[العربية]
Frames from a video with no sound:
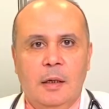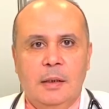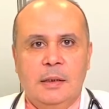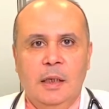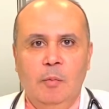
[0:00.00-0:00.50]

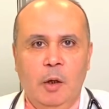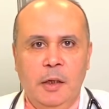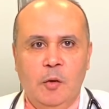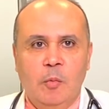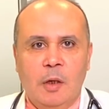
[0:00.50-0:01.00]
السلام
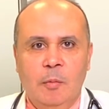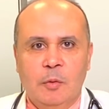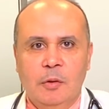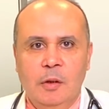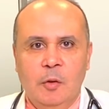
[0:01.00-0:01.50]
عليكم ورحمة
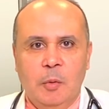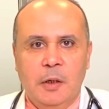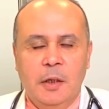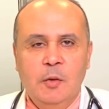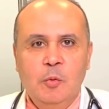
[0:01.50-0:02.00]
الله
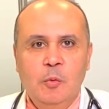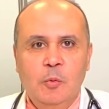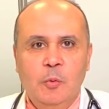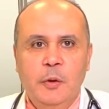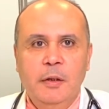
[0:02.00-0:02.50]
وبركاته
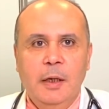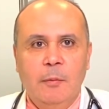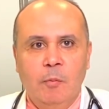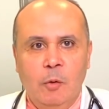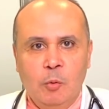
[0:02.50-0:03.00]

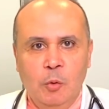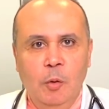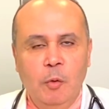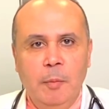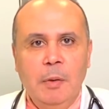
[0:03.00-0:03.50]
وموضوع
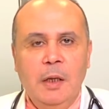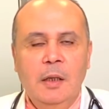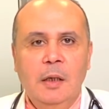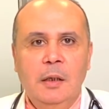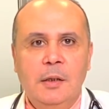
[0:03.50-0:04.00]
مهم
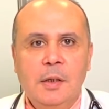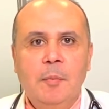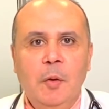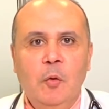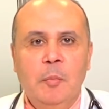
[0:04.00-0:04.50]
جدا كتير
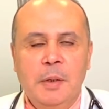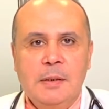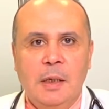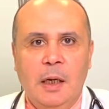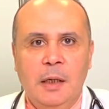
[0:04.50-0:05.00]
منكم
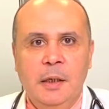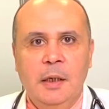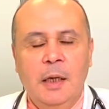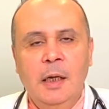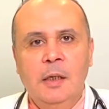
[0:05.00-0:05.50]
بيسأل عليه
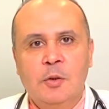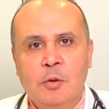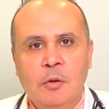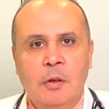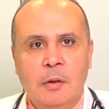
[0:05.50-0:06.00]
هل
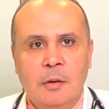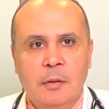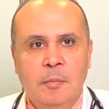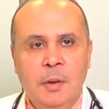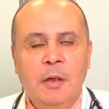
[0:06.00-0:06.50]
السكر
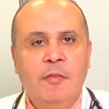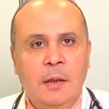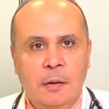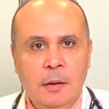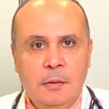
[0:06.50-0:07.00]
بيرفع
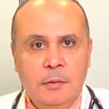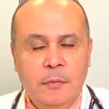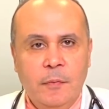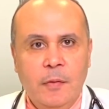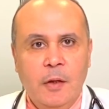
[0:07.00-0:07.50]
الضغط
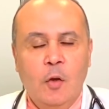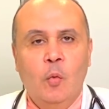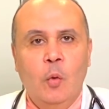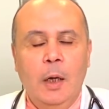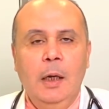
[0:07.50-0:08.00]

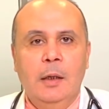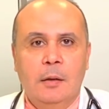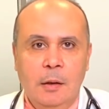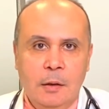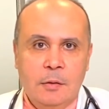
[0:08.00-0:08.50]
وهل
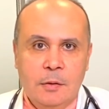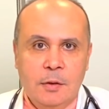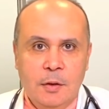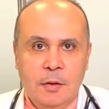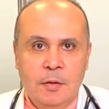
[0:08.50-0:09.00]
الضغط
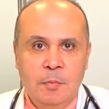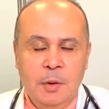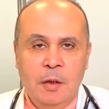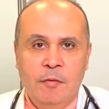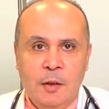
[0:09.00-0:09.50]

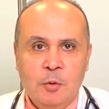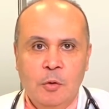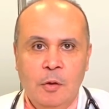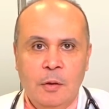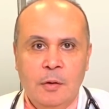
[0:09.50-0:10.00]
بيرفع السكر